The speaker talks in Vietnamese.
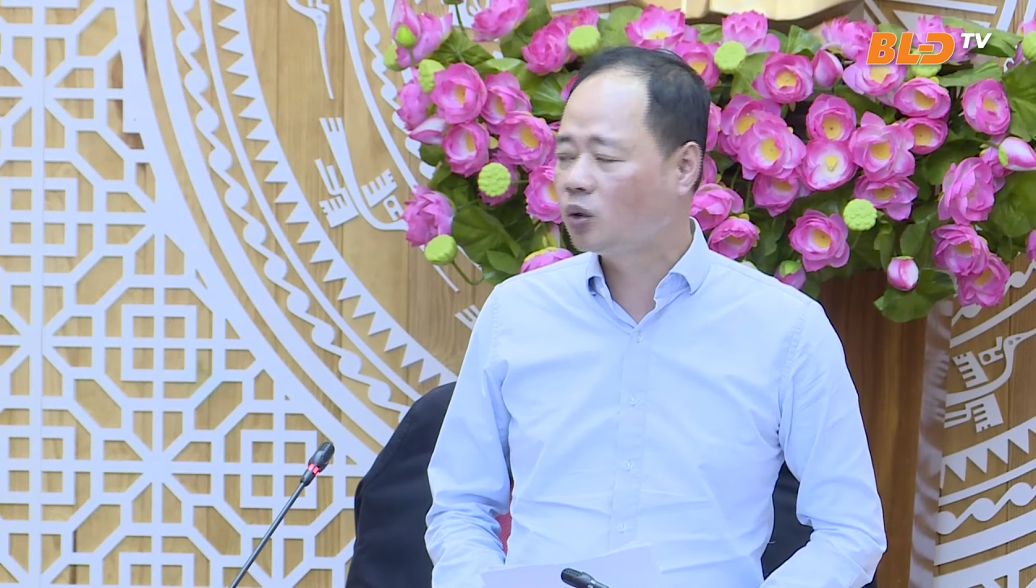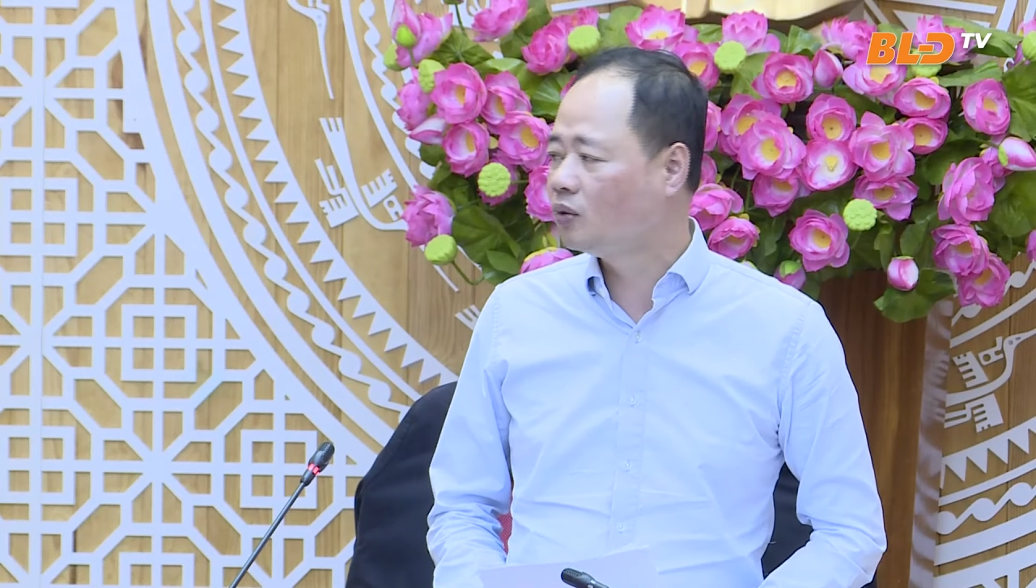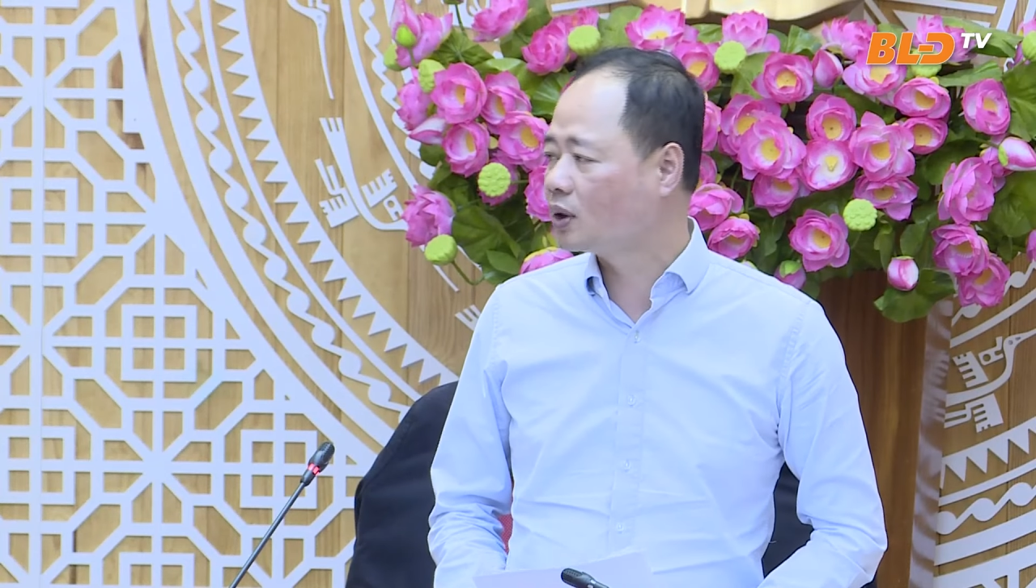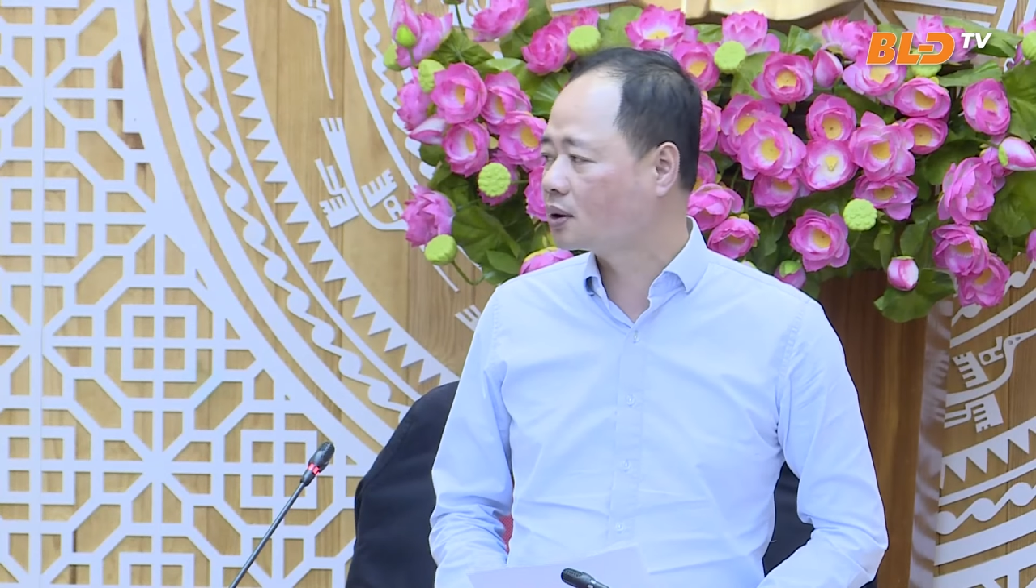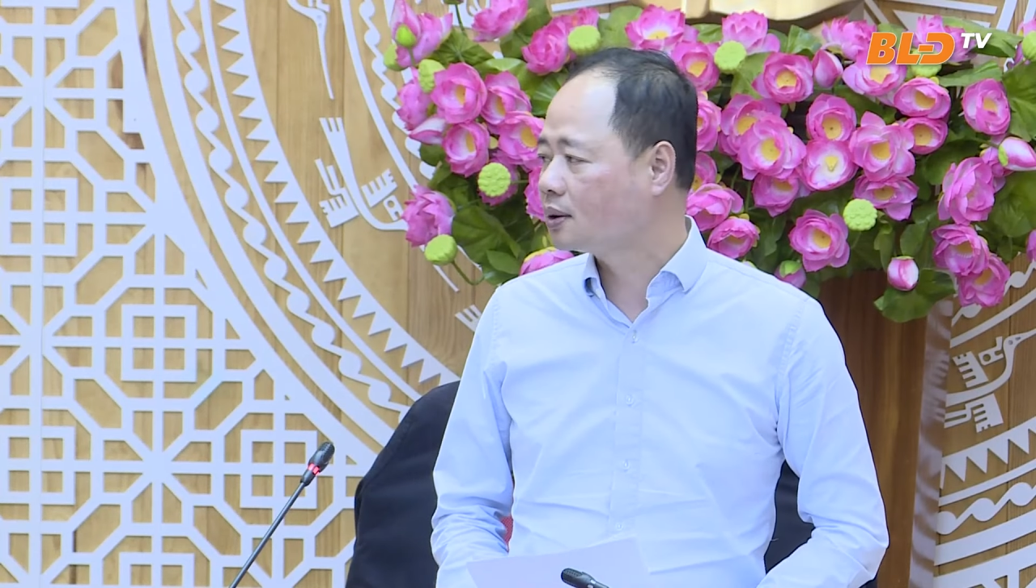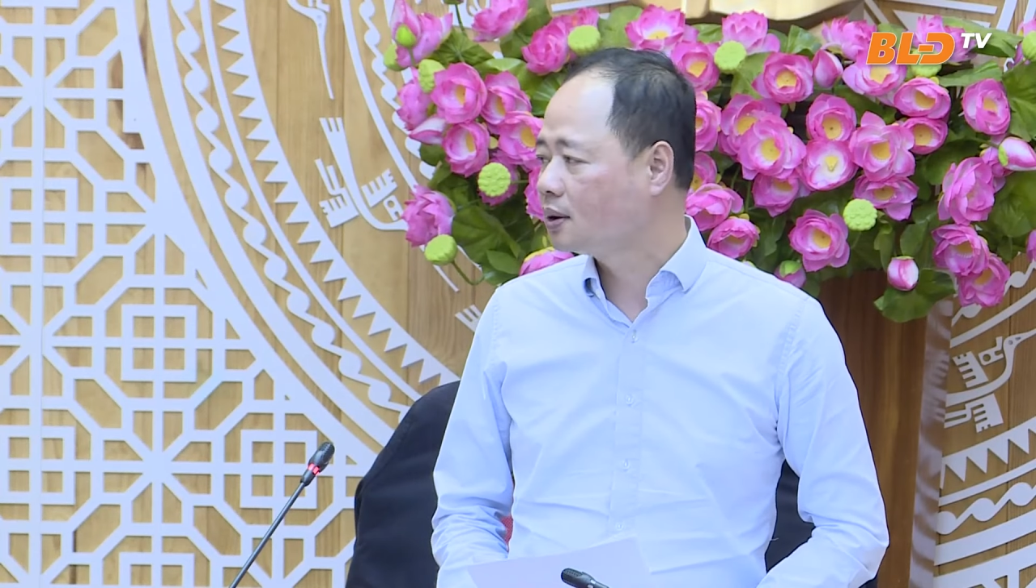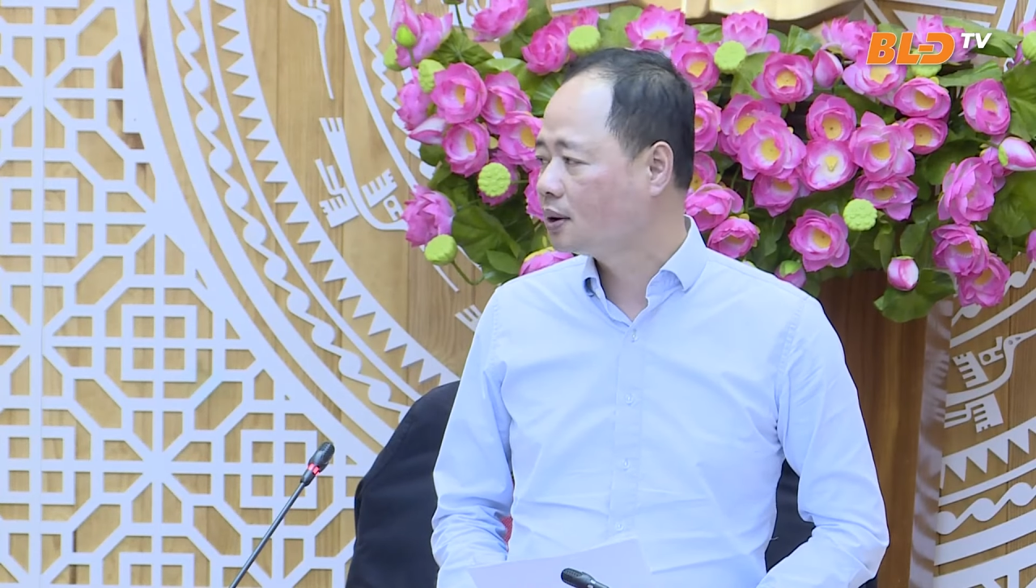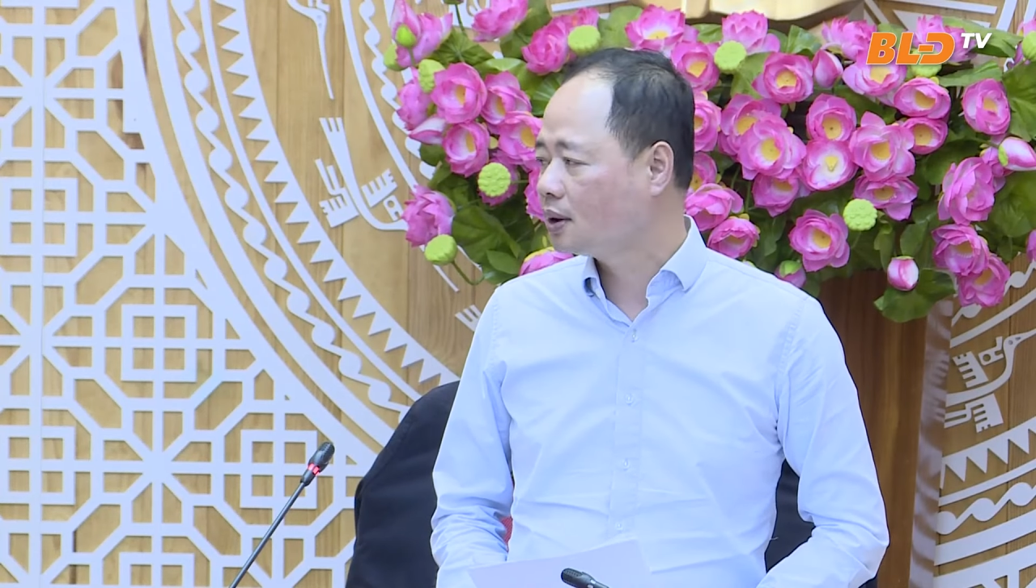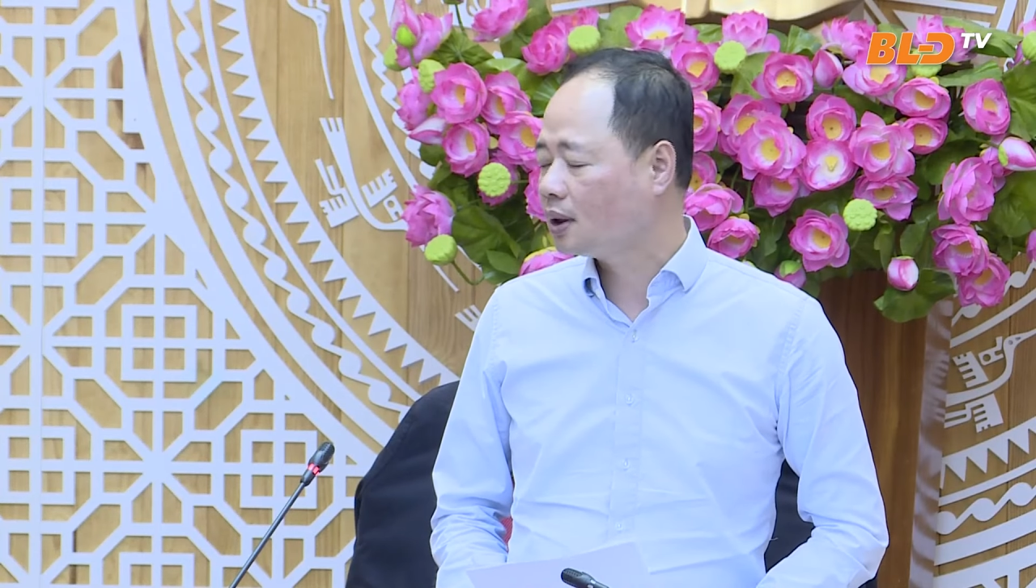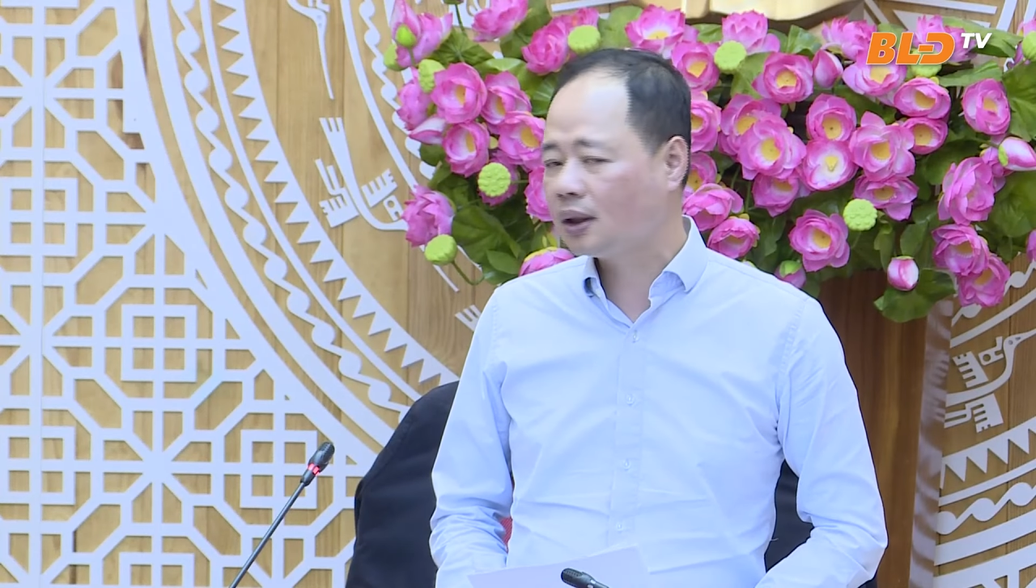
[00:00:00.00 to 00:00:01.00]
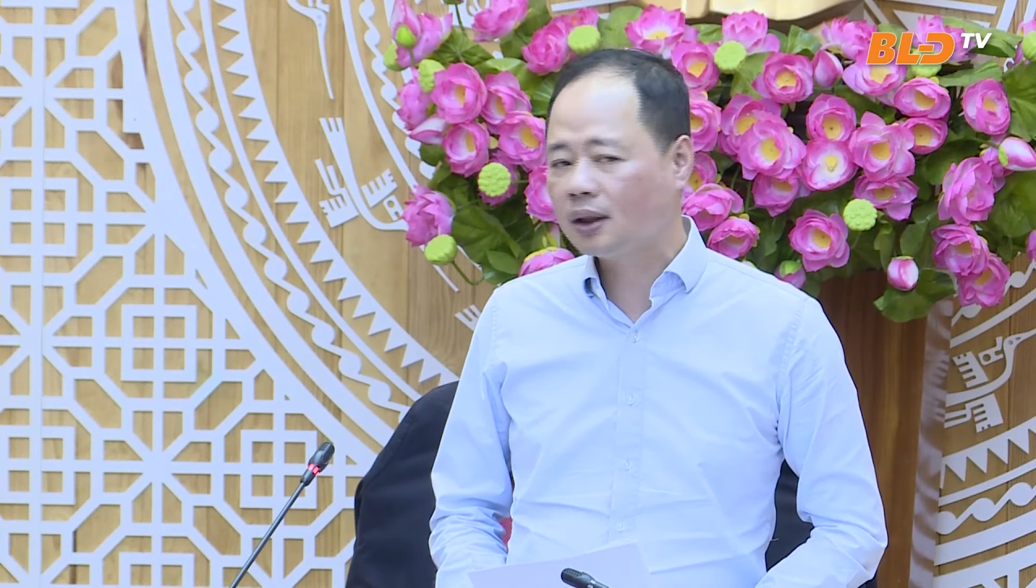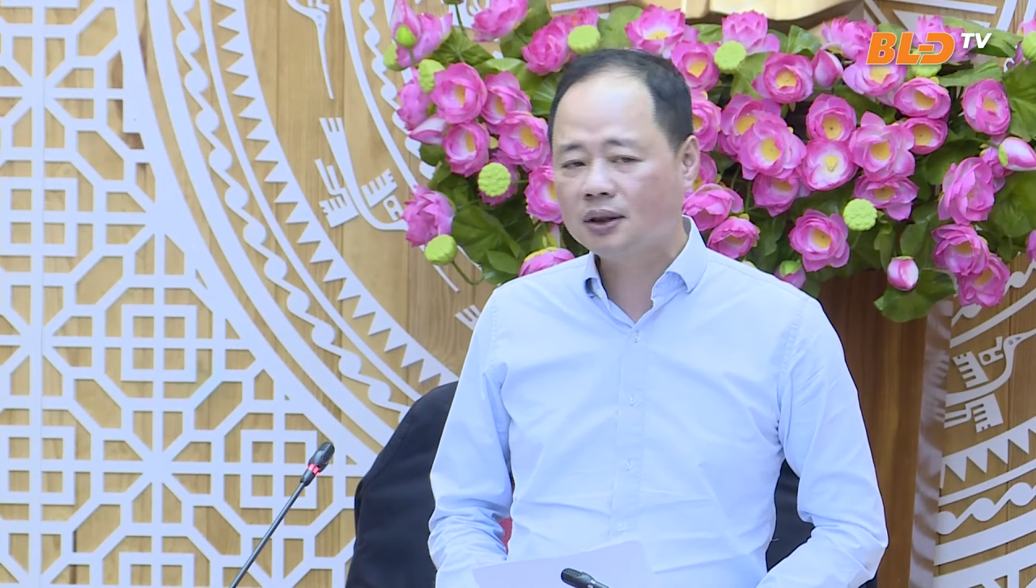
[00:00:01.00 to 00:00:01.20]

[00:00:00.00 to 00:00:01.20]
khu vực uh,